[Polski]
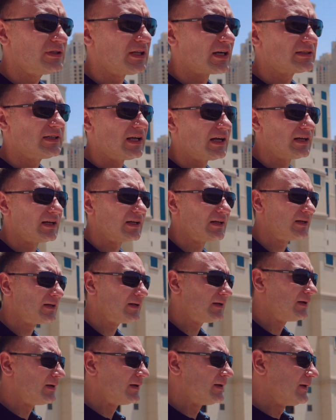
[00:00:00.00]
i tak dalej.
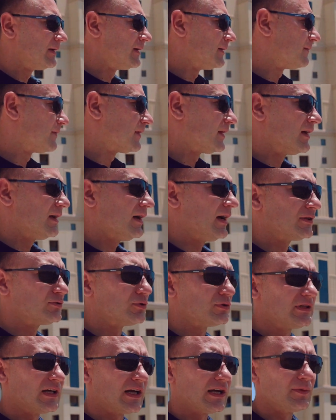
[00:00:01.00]
A
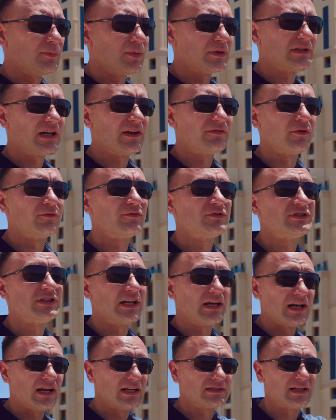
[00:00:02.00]
tutaj potrafią w
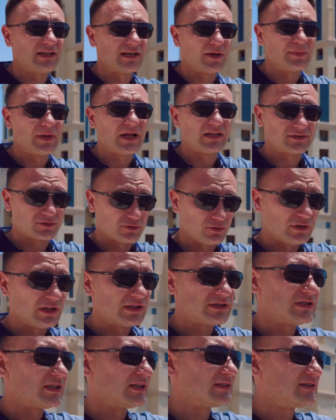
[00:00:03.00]
4 lata na piasku,
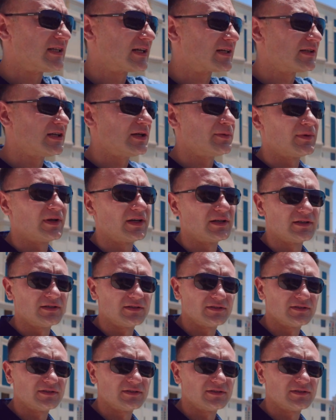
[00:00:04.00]
jeszcze raz zerknijmy,